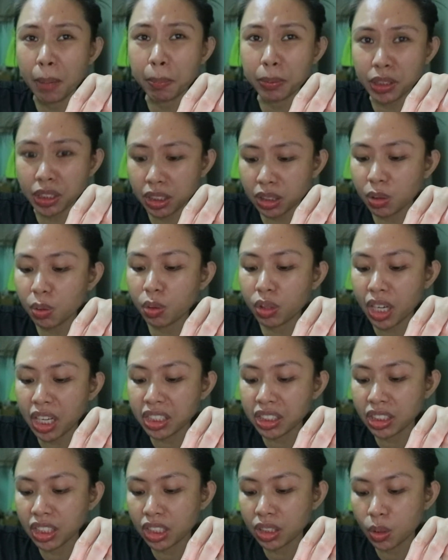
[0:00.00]
Tapos itong
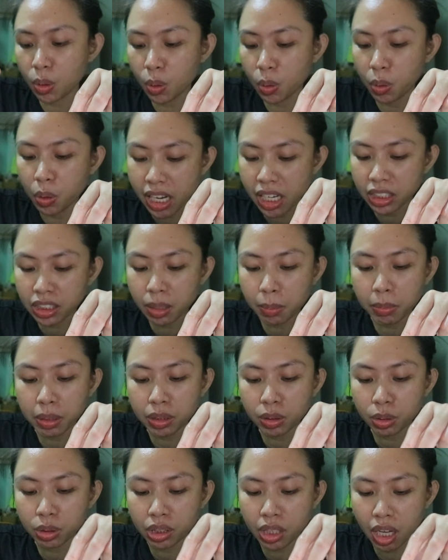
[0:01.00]
rice na to, galing
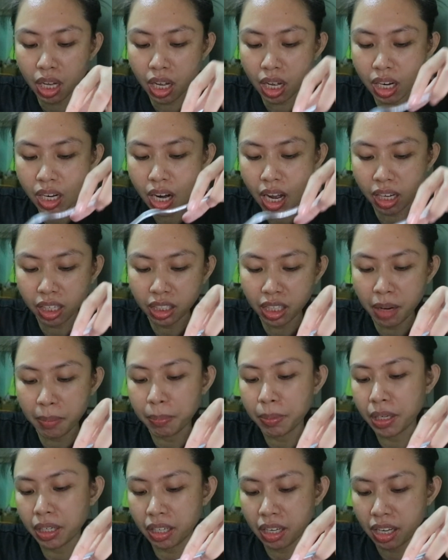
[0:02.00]
naman to sa La
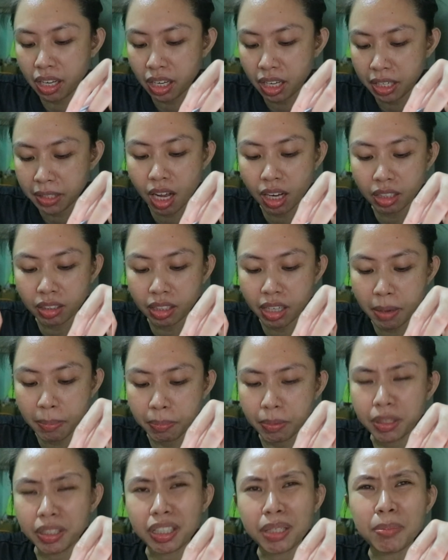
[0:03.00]
Creperie. La
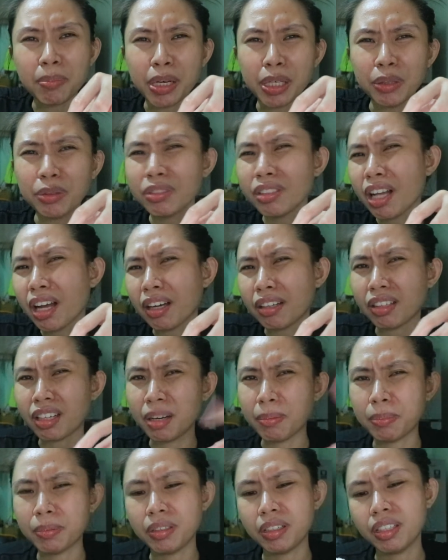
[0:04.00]
Creperie ba yun? La
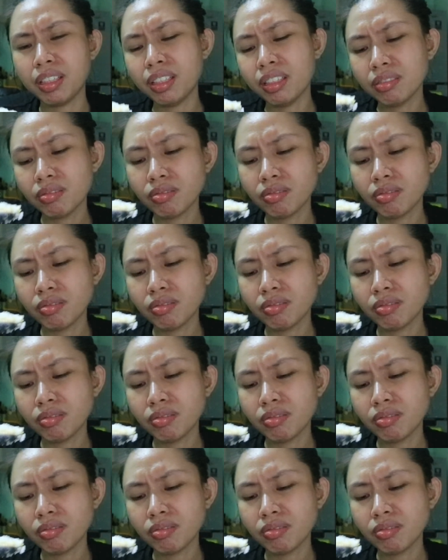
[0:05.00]
Creperie.